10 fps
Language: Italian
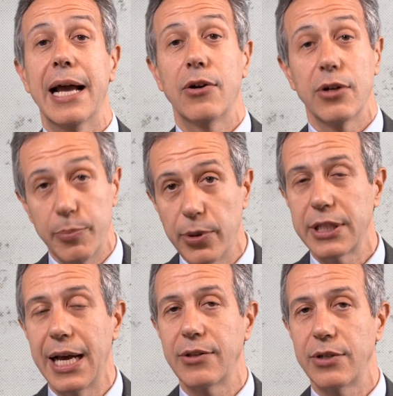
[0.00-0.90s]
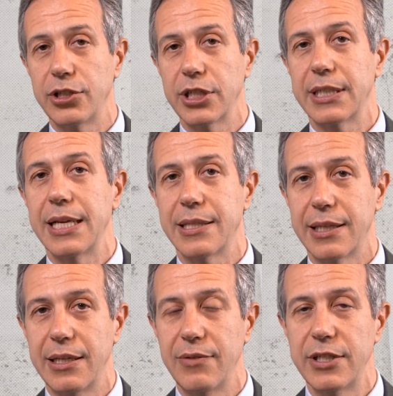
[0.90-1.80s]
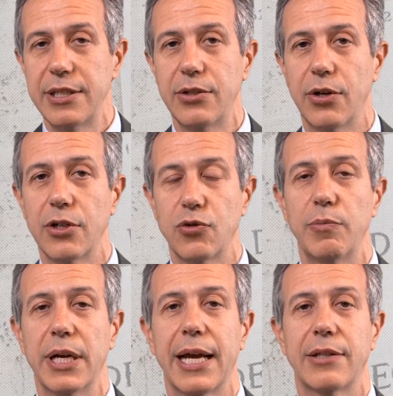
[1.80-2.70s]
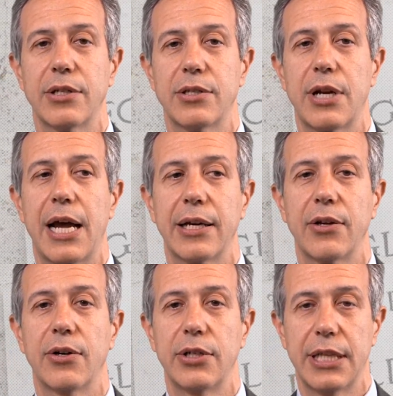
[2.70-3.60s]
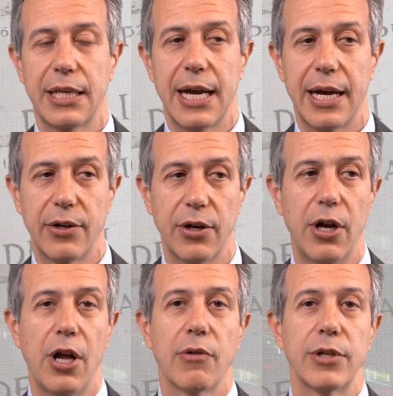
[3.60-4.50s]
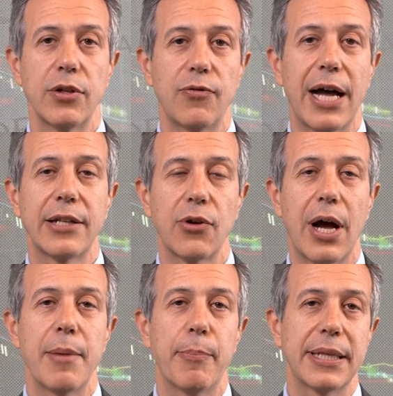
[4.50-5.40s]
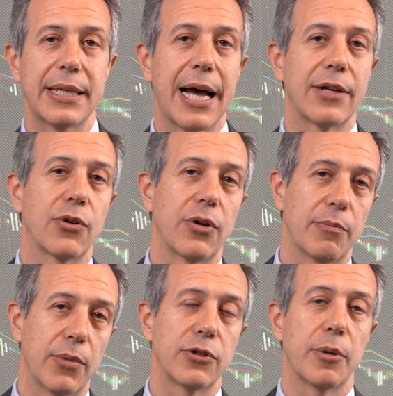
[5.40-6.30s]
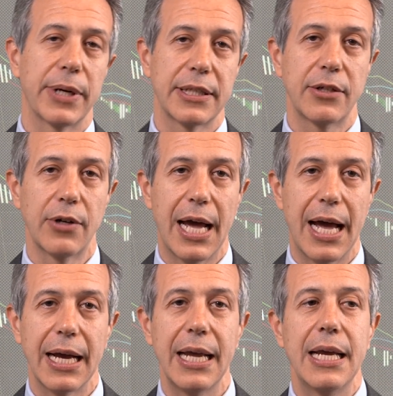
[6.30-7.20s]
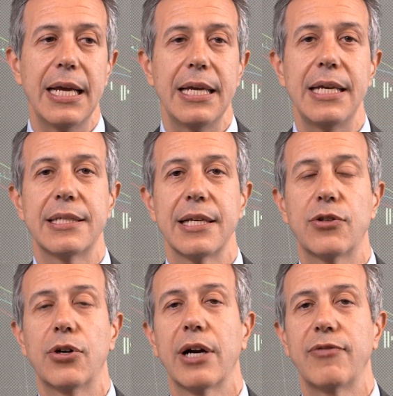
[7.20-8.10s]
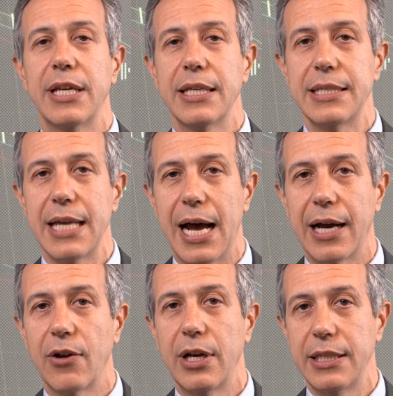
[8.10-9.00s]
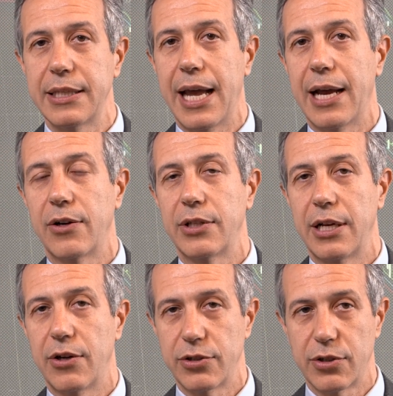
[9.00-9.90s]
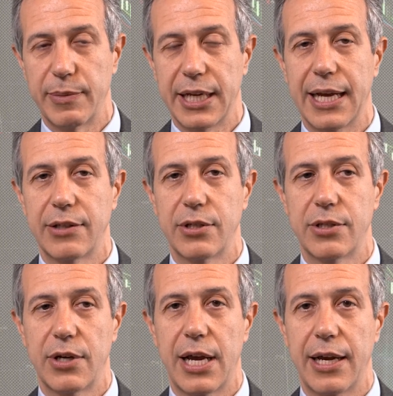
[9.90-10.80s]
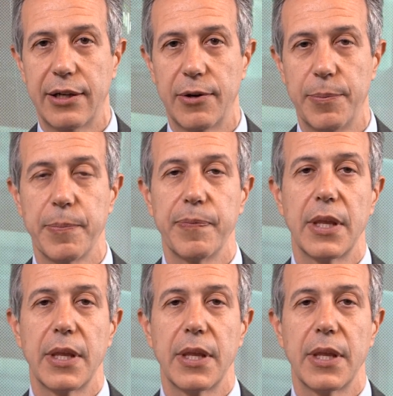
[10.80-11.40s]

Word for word: che hanno riportato l'incertezza degli investitori sul mercato azionario italiano. Questo fatto ha impattato in modo particolare il settore finanziario all'interno del nostro mercato azionario.